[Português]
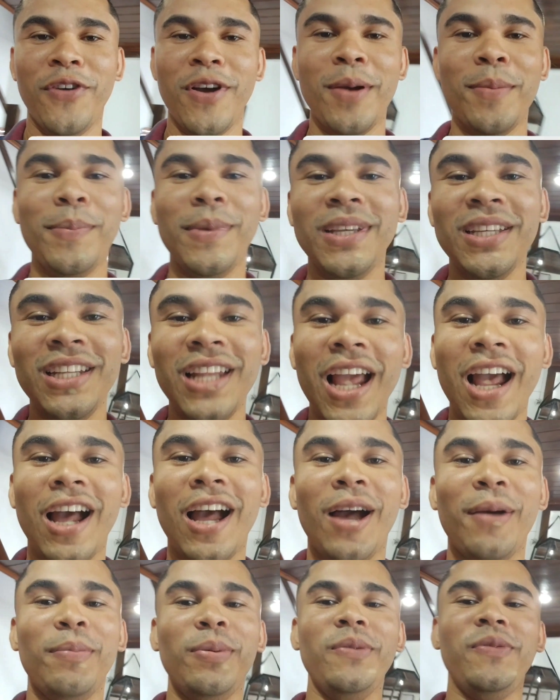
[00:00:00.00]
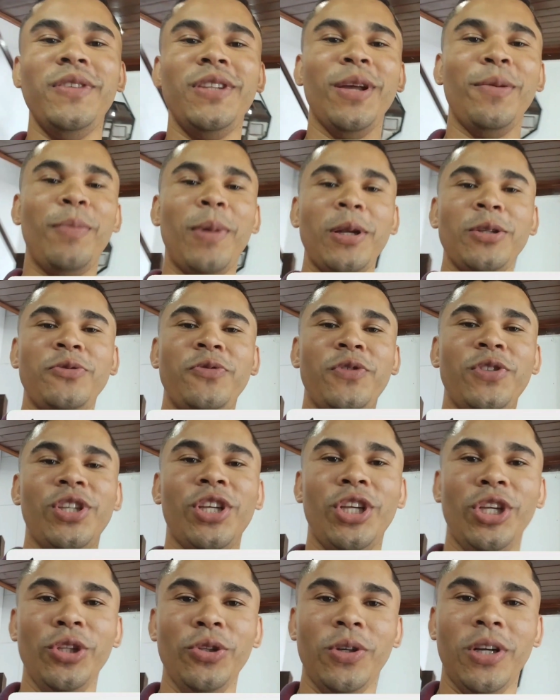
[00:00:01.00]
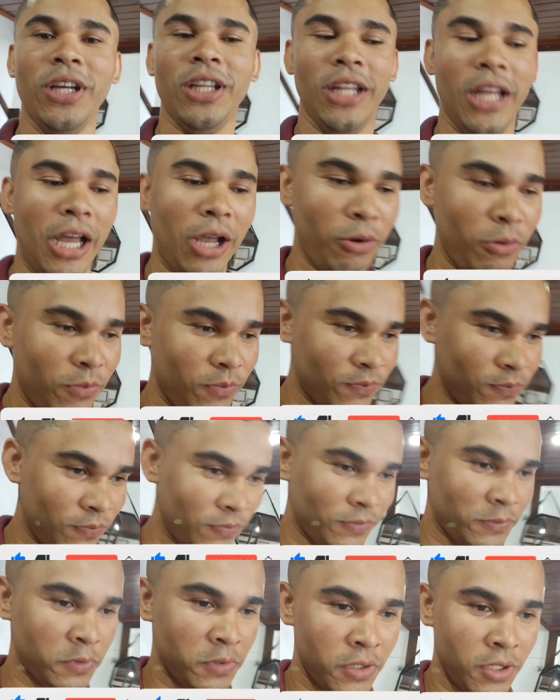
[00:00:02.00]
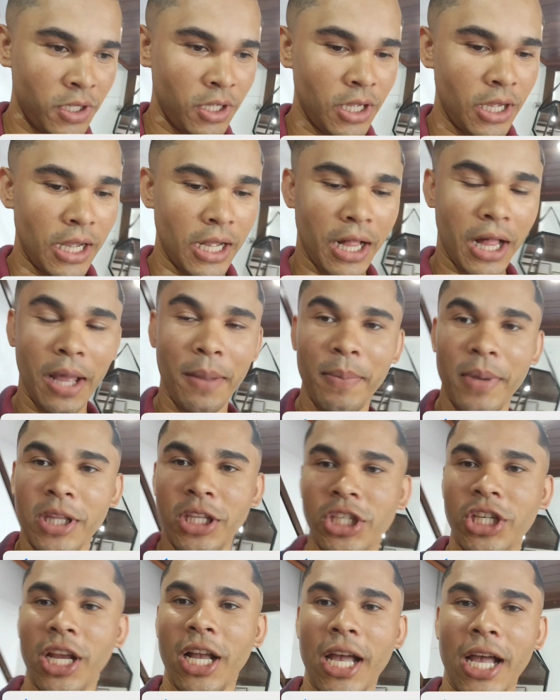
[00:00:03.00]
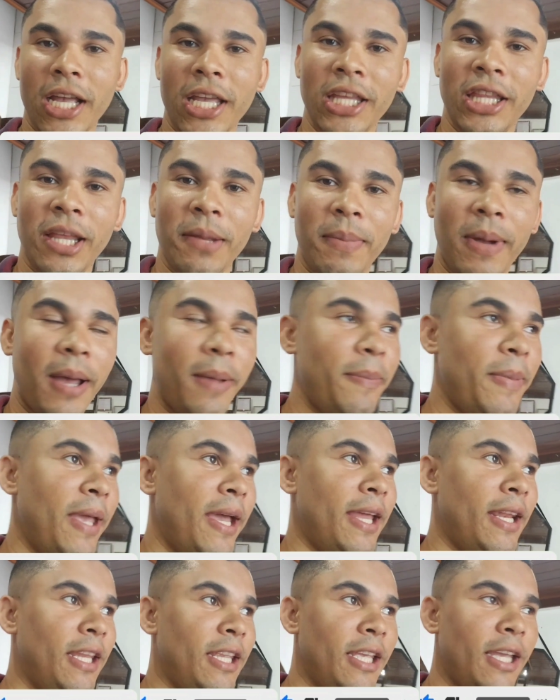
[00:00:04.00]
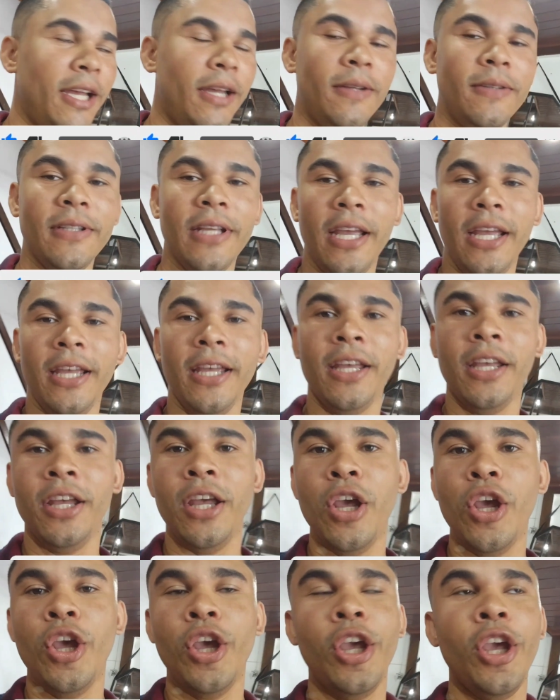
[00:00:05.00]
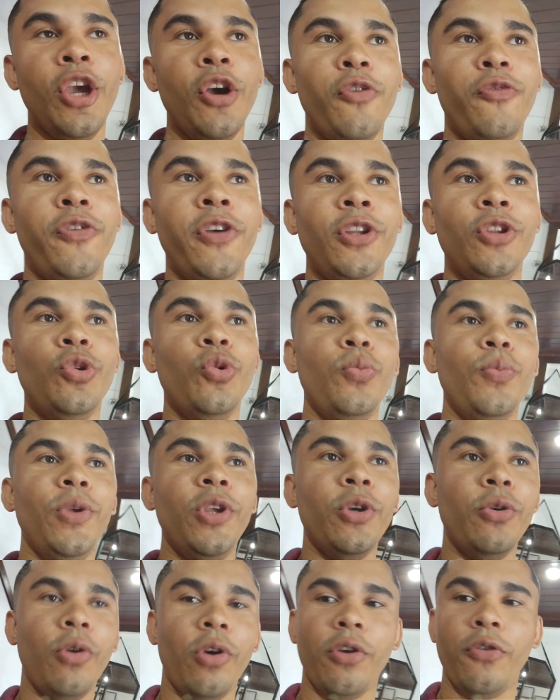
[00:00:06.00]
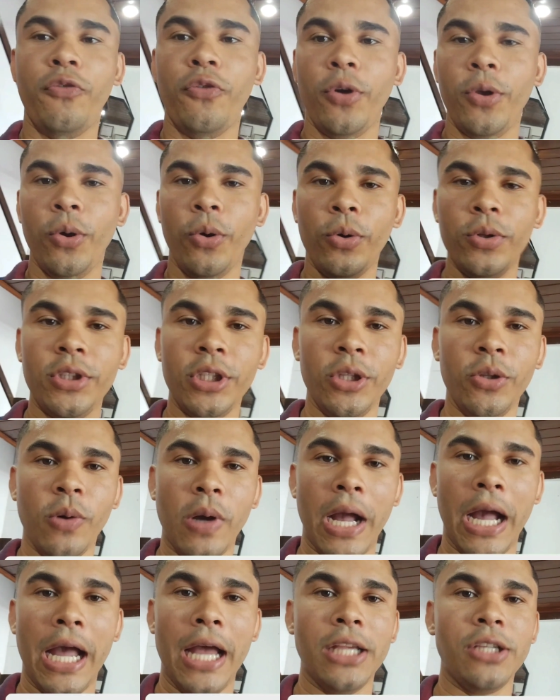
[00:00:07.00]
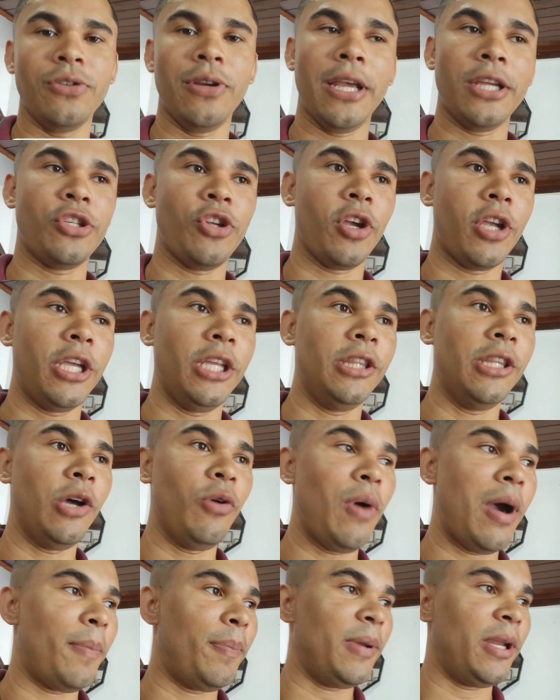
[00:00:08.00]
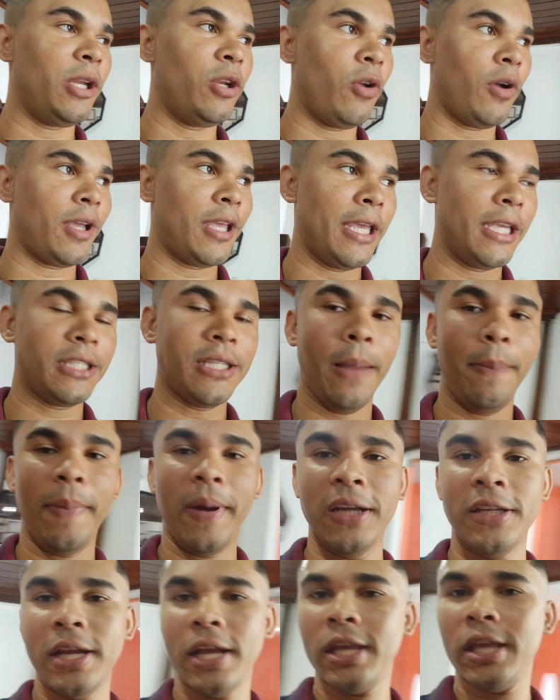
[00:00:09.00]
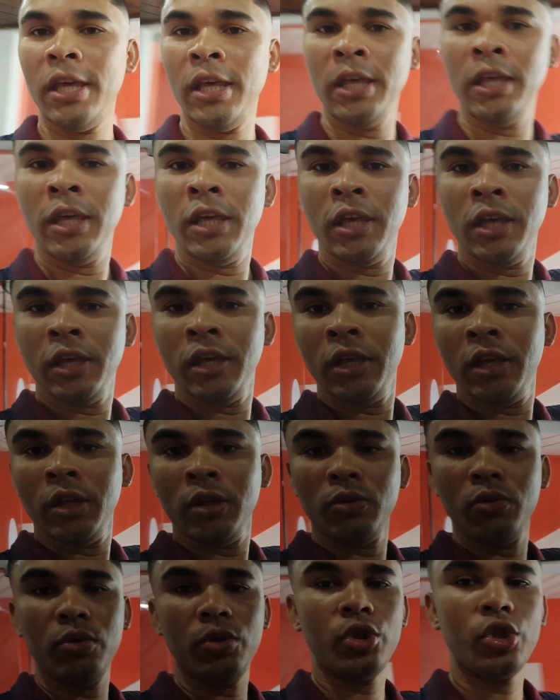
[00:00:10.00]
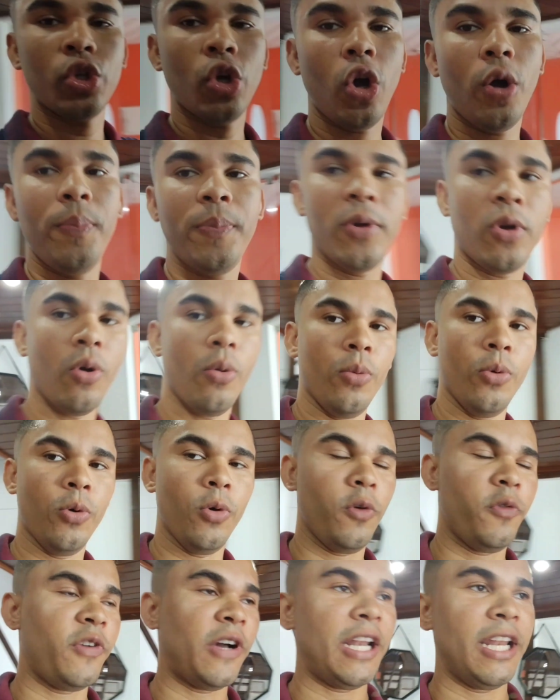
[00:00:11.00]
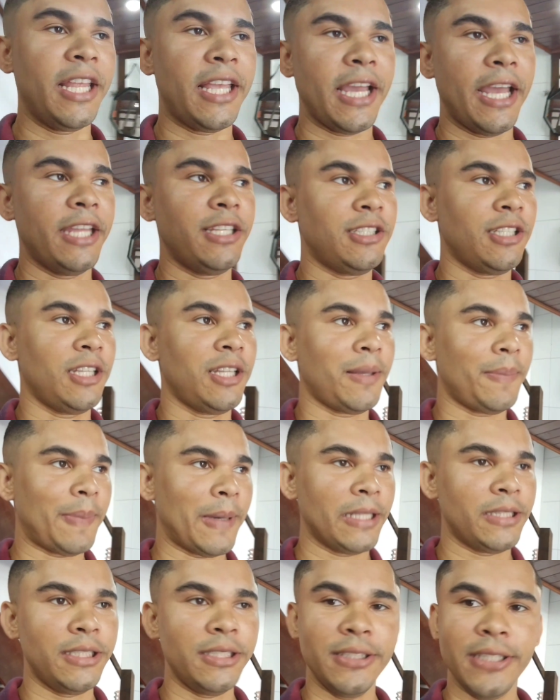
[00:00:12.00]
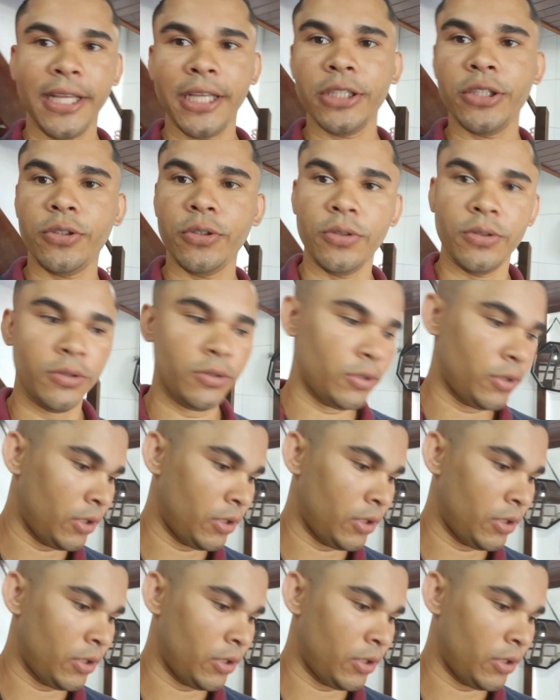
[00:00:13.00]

família, bem-vindo a mais um vídeo aqui no canal Acabei de chegar aqui na barbearia, né? Eu vim domingo, que foi ontem no caso É só que não abriram aqui essa parte aqui do shopping Como eu falei que a gente tá na parte de dentro